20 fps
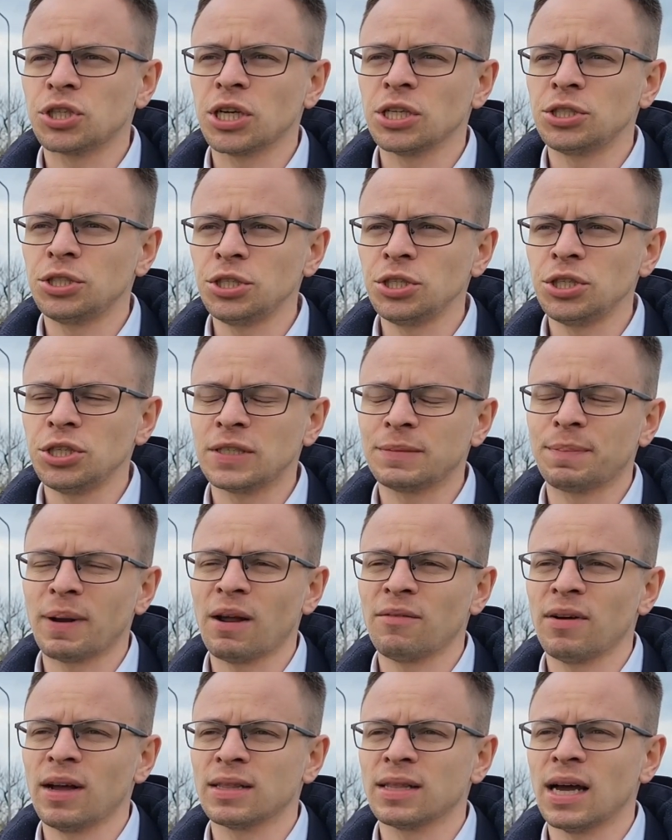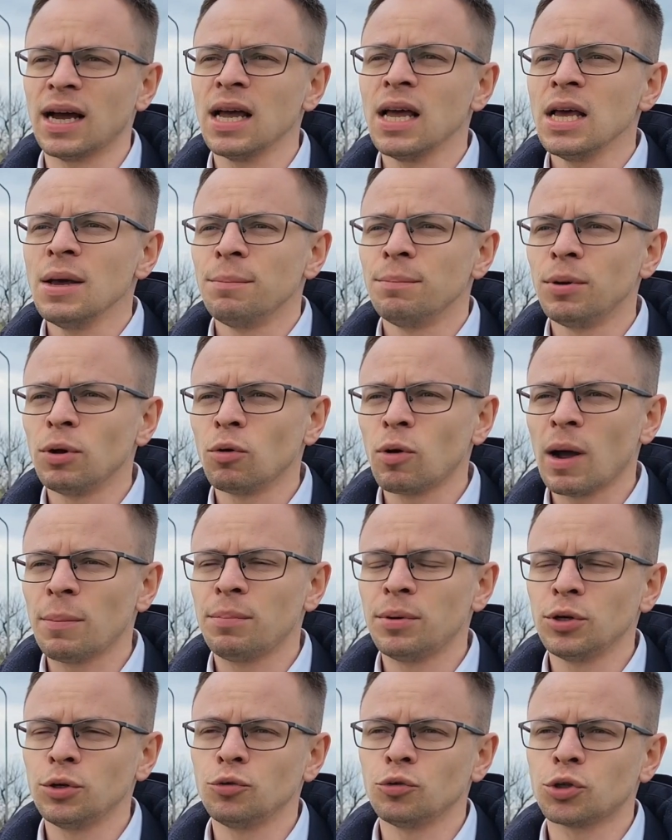że dziś sprawa ta
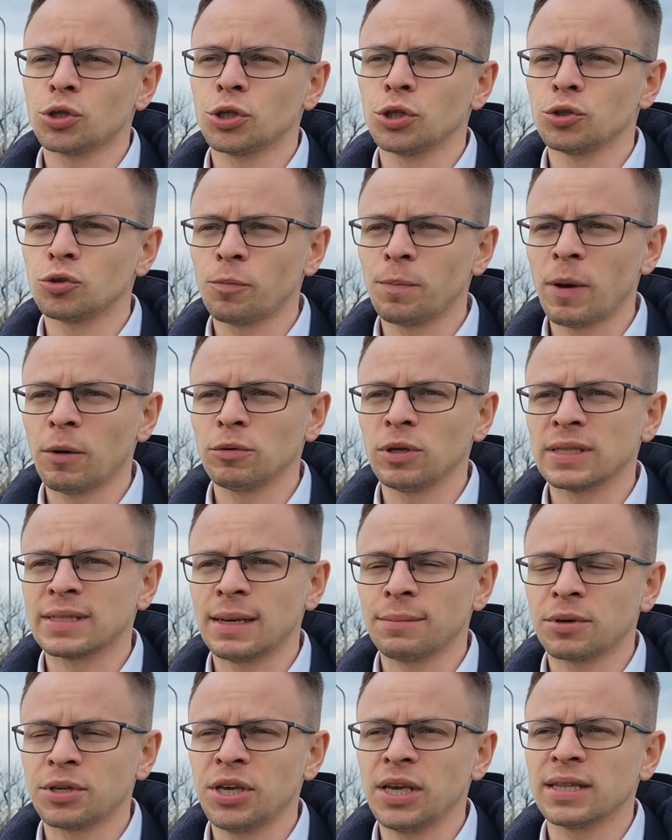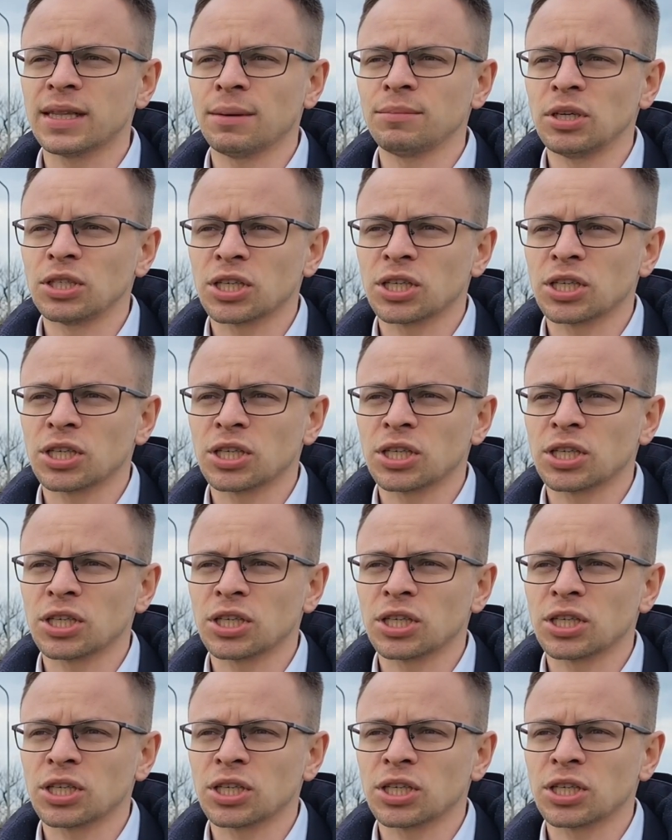byłaby już zupełnie zamknięta.